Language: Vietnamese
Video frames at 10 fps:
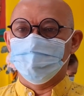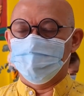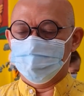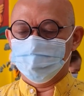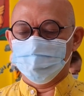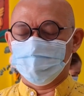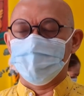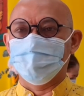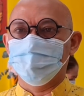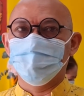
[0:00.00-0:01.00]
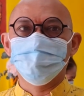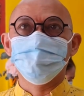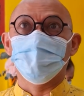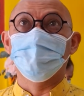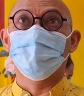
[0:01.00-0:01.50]
Dạ, thật ra thì
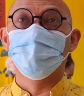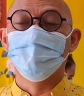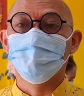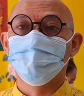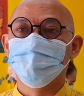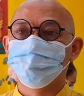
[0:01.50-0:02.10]
chương trình bên